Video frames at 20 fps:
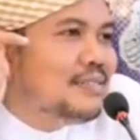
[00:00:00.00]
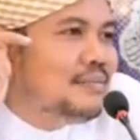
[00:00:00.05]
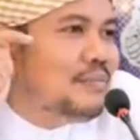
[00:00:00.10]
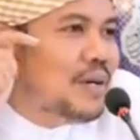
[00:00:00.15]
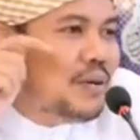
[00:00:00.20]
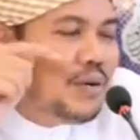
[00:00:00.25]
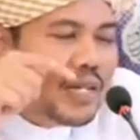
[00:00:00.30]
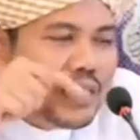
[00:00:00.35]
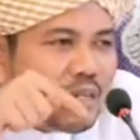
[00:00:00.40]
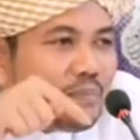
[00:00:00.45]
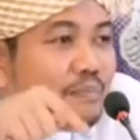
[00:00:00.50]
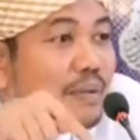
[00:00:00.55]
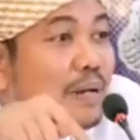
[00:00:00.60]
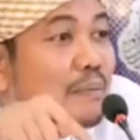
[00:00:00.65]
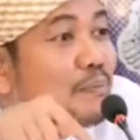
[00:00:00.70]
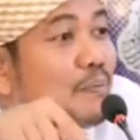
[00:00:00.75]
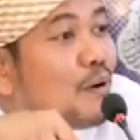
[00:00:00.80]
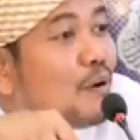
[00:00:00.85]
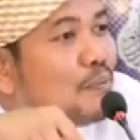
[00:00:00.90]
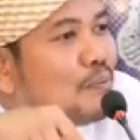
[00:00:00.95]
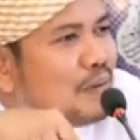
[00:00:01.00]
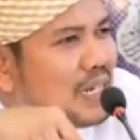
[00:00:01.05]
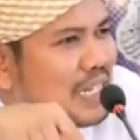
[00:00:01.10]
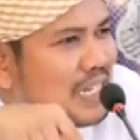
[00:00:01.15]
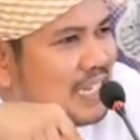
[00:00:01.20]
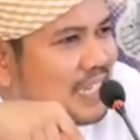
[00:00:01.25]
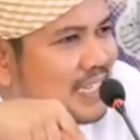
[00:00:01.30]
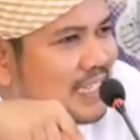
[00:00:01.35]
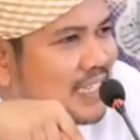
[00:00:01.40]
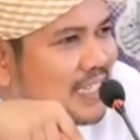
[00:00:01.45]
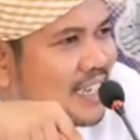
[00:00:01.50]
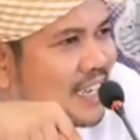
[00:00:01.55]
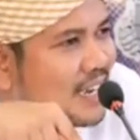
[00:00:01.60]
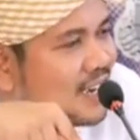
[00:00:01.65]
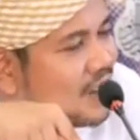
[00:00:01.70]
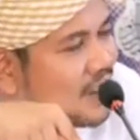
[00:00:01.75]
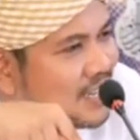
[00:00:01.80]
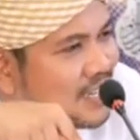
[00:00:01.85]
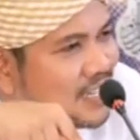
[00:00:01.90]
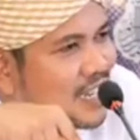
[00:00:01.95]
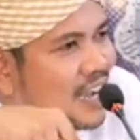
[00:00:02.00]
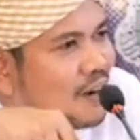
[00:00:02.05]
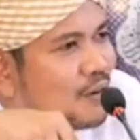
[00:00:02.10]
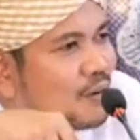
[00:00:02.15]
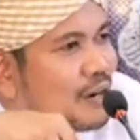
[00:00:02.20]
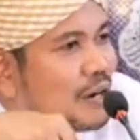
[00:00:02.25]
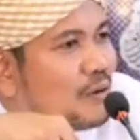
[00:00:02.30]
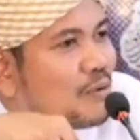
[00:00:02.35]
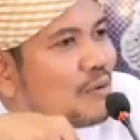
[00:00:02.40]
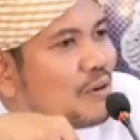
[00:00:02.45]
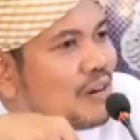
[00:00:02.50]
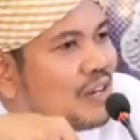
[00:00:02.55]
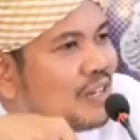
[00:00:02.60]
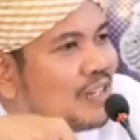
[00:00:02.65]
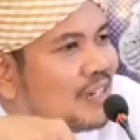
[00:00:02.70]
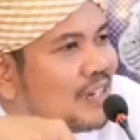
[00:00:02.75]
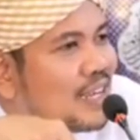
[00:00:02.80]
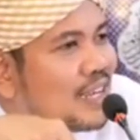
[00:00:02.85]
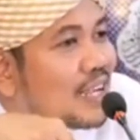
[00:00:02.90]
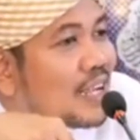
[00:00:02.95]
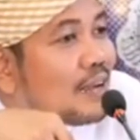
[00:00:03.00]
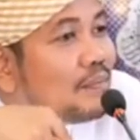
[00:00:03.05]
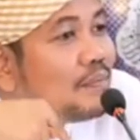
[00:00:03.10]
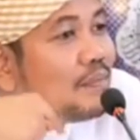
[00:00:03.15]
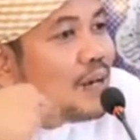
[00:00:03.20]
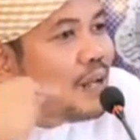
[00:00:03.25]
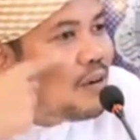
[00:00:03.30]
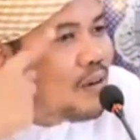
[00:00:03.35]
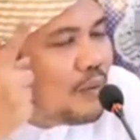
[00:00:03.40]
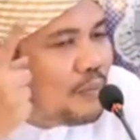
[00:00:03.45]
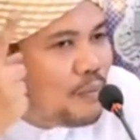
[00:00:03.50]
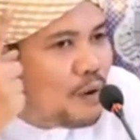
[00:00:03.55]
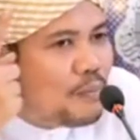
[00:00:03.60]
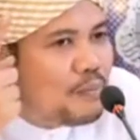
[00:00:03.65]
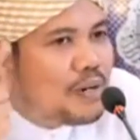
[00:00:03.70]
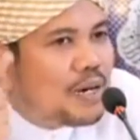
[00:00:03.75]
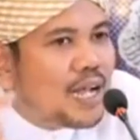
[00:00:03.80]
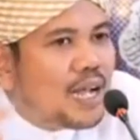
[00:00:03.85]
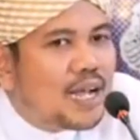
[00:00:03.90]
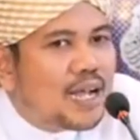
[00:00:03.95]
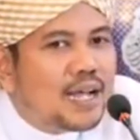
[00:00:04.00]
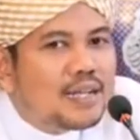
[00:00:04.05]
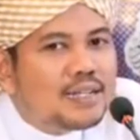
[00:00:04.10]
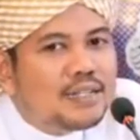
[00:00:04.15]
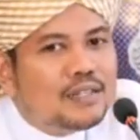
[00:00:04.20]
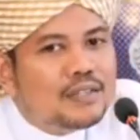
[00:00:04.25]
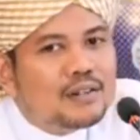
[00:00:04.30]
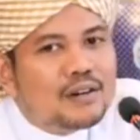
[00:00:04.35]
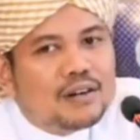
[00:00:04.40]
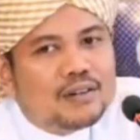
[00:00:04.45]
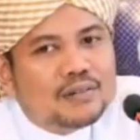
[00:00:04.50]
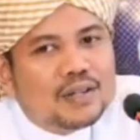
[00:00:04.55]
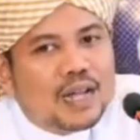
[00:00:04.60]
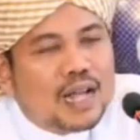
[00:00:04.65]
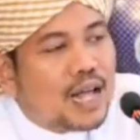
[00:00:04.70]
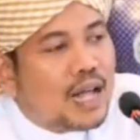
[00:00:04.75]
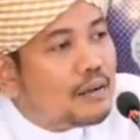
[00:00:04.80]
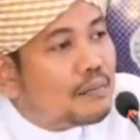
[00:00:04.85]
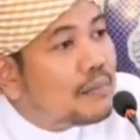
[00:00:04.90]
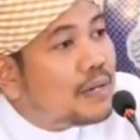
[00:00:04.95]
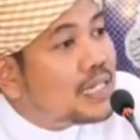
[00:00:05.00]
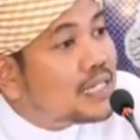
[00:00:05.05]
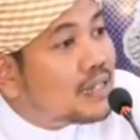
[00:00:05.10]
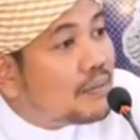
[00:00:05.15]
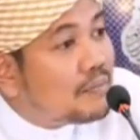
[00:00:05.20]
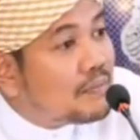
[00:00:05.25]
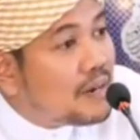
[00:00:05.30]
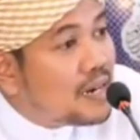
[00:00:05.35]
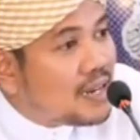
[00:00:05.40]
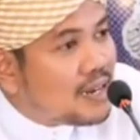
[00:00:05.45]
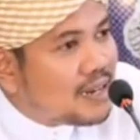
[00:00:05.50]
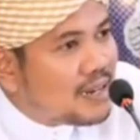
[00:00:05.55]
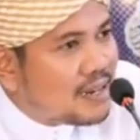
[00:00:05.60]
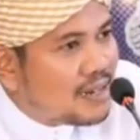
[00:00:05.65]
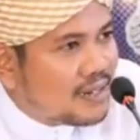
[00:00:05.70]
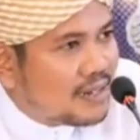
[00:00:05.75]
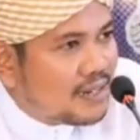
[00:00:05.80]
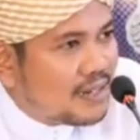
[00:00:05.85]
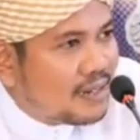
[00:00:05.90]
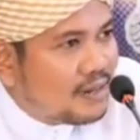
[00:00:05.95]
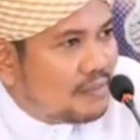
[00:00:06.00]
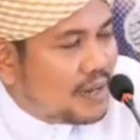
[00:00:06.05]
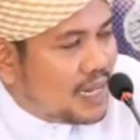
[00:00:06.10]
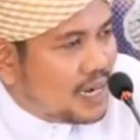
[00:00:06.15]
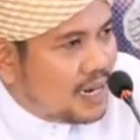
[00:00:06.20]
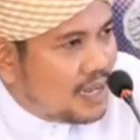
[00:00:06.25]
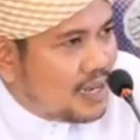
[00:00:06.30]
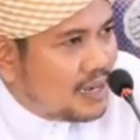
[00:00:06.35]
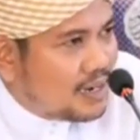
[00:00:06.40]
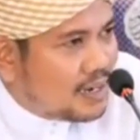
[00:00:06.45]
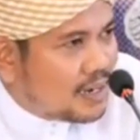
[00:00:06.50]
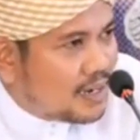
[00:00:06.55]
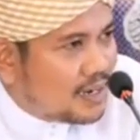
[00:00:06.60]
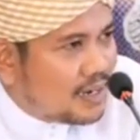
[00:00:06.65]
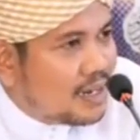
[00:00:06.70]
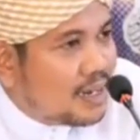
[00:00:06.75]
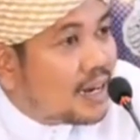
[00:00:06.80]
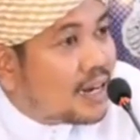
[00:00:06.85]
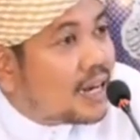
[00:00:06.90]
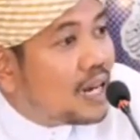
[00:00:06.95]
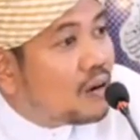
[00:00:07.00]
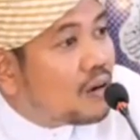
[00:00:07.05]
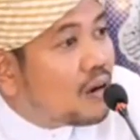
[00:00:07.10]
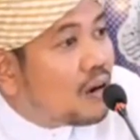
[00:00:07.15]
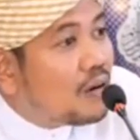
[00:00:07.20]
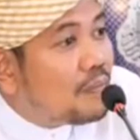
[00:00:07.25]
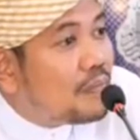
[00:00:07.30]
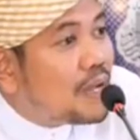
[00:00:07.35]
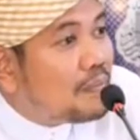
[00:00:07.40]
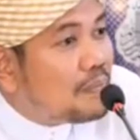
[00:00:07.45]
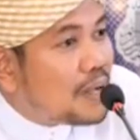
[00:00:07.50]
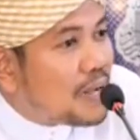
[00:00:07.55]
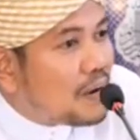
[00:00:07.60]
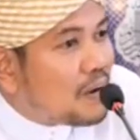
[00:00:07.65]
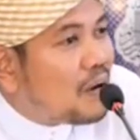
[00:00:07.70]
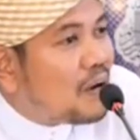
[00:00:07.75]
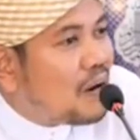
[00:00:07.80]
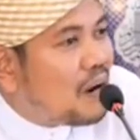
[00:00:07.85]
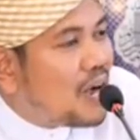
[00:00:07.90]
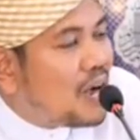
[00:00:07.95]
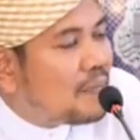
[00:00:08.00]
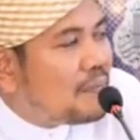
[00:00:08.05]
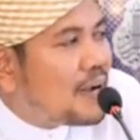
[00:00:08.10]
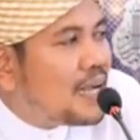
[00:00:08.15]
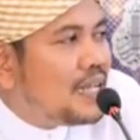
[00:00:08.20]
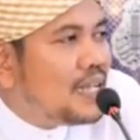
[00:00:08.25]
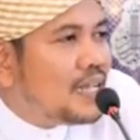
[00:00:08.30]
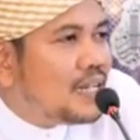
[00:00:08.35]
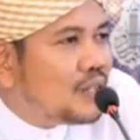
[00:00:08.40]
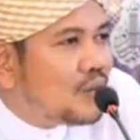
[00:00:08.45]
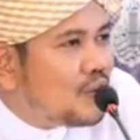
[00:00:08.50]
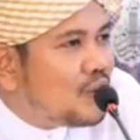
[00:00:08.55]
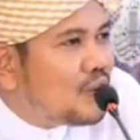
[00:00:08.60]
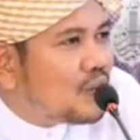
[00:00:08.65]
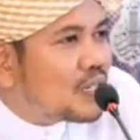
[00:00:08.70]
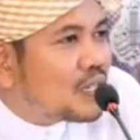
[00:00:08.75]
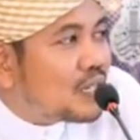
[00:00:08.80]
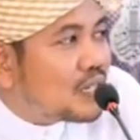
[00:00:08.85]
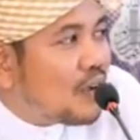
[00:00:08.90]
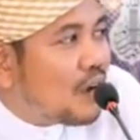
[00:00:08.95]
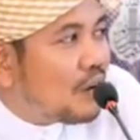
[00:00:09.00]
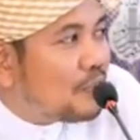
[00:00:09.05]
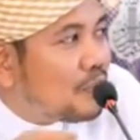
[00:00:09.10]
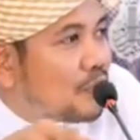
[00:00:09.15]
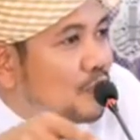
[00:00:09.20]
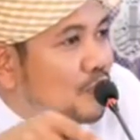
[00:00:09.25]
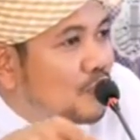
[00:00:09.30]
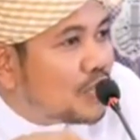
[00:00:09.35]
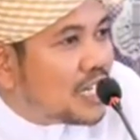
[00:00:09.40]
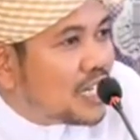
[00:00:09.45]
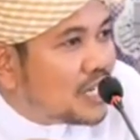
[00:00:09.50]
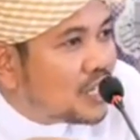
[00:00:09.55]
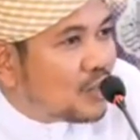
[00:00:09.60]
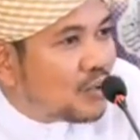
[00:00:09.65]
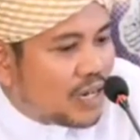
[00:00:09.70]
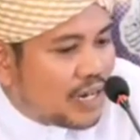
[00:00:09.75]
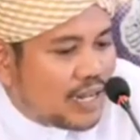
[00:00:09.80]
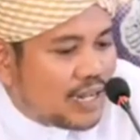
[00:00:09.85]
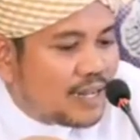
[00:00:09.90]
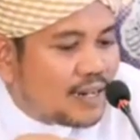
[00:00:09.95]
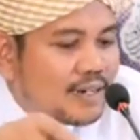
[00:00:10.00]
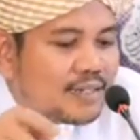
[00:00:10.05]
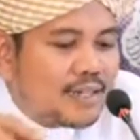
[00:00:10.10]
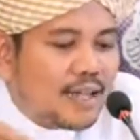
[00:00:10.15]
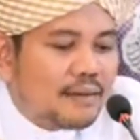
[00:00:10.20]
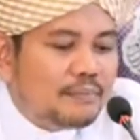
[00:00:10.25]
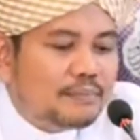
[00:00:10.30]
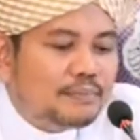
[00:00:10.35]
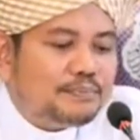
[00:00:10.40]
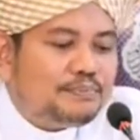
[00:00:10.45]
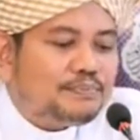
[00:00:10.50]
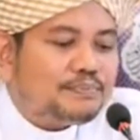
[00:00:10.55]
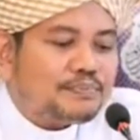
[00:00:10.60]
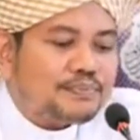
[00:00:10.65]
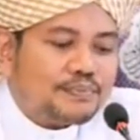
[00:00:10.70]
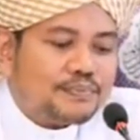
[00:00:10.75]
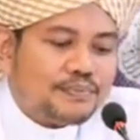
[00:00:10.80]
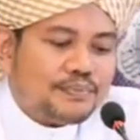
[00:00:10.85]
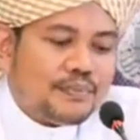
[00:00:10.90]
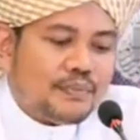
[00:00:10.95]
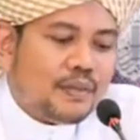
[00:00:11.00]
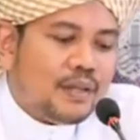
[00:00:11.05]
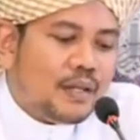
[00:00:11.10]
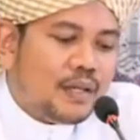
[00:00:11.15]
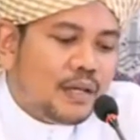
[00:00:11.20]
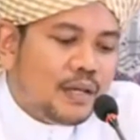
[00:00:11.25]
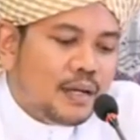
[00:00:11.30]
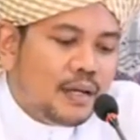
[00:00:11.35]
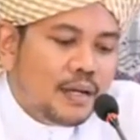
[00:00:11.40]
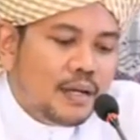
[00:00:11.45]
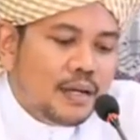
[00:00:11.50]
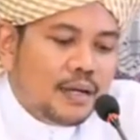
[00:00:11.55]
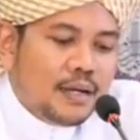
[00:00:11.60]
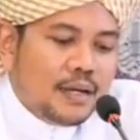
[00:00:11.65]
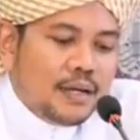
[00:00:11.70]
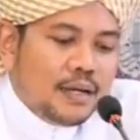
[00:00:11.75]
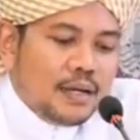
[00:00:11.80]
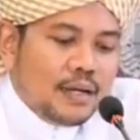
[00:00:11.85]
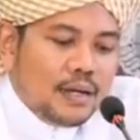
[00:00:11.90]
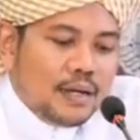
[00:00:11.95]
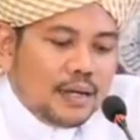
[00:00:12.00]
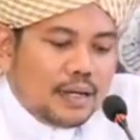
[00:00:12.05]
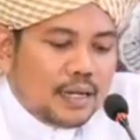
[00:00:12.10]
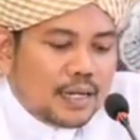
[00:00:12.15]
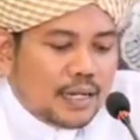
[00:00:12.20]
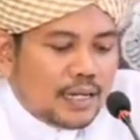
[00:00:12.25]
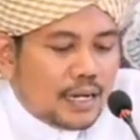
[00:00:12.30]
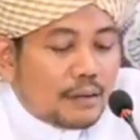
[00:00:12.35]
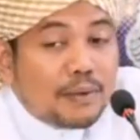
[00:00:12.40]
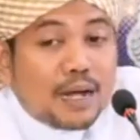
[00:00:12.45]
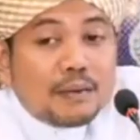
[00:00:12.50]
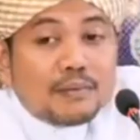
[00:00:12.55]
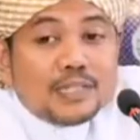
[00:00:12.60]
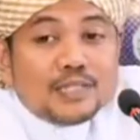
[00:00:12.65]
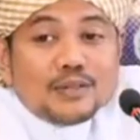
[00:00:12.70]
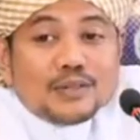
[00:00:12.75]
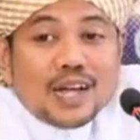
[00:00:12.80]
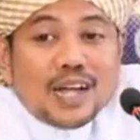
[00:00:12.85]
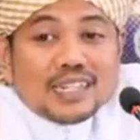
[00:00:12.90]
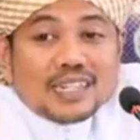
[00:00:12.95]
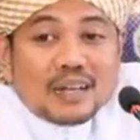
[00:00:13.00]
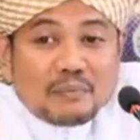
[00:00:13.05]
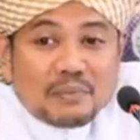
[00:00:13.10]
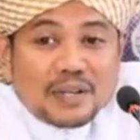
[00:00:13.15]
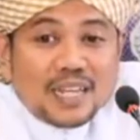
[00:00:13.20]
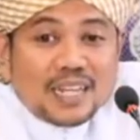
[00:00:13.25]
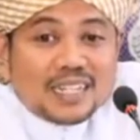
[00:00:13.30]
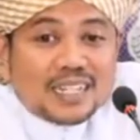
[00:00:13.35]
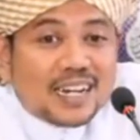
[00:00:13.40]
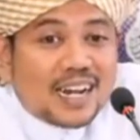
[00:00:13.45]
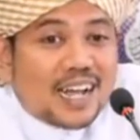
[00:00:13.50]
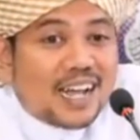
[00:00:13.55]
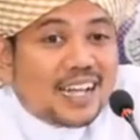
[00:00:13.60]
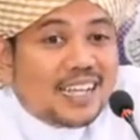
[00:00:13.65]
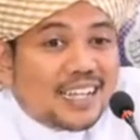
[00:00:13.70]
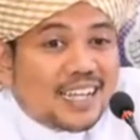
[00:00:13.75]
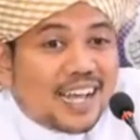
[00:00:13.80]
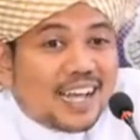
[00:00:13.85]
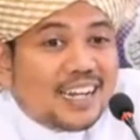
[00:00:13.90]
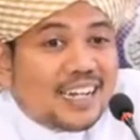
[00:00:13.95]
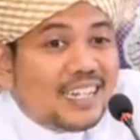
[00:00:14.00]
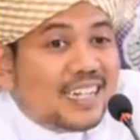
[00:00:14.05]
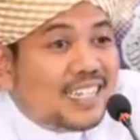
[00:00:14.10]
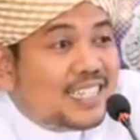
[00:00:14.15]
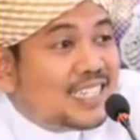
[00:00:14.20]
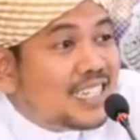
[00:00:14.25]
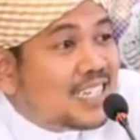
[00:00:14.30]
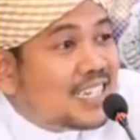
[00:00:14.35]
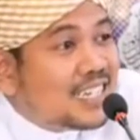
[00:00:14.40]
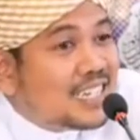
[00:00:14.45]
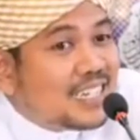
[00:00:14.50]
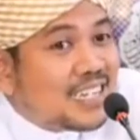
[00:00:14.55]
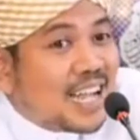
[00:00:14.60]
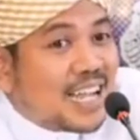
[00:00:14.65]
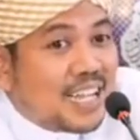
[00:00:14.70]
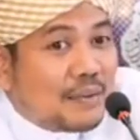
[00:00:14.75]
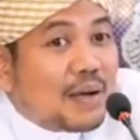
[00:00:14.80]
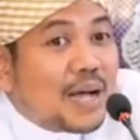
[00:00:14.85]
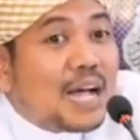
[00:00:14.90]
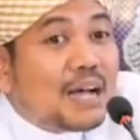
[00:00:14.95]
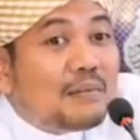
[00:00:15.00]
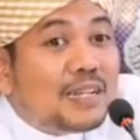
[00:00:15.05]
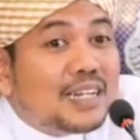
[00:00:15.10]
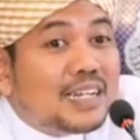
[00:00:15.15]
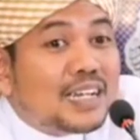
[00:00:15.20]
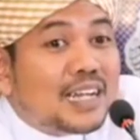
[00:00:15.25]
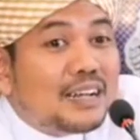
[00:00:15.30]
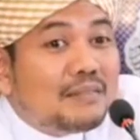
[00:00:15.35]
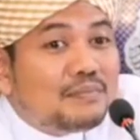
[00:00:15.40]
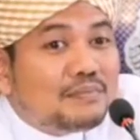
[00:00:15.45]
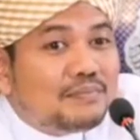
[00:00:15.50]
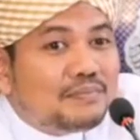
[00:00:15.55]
ไม่ว่าจะเป็นภพนี้ซึ่งอัลลอฮ์เอาเร็วนะครับแล้วก็ภพหน้าอาคิเราะห์หากไม่สำนึกไม่เลิกแล้วก็ไม่ไปขออภัยโทษต่อผู้ที่ตนเองกระทำนำพาไปสู่การทำพยันตรายอันนี้ในเชิงกายภาพแล้วนะครับ